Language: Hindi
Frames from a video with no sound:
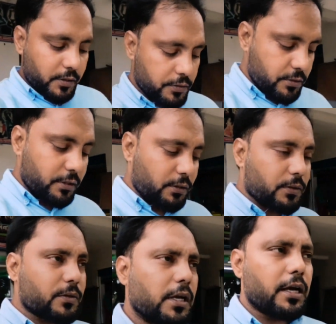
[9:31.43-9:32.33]
बच्चे
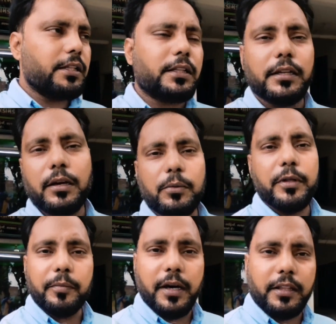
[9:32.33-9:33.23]
की आदत ना
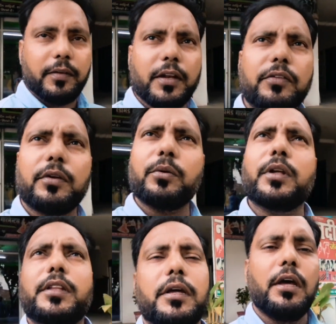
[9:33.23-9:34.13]
उड़ी मारने वाली
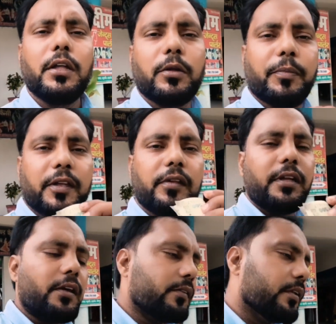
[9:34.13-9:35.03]
ज़रूरत है तो पैसा
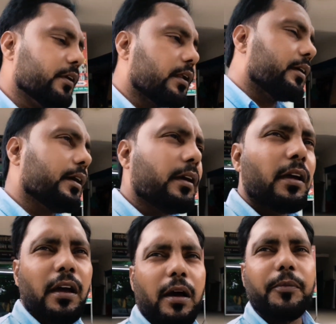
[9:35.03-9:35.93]
जहाँ से निकल गया
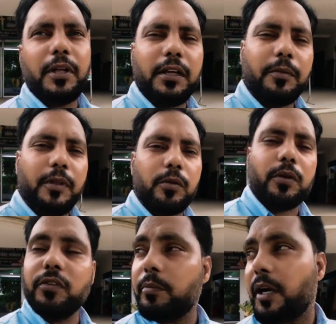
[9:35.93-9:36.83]
अब चलेंगे बस
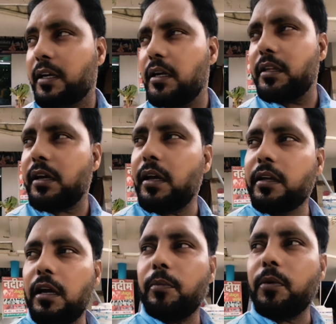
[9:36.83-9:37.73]
थोड़ी सी मार्केट
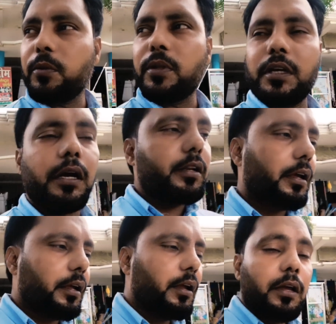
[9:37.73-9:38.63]
दिखाएंगे आपको जो दिखाना
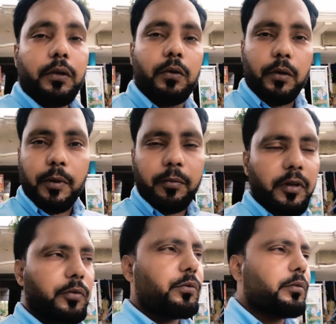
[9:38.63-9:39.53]
है क्योंकि बड़ी
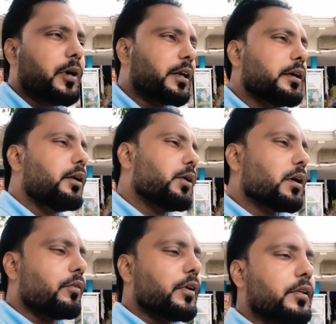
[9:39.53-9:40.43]
मशहूर मार्केट है और
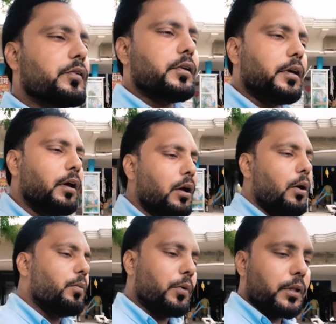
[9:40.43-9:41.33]
काफ़ी अच्छी है
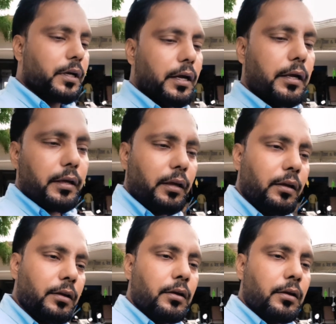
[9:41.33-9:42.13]
वो दिखाएंगे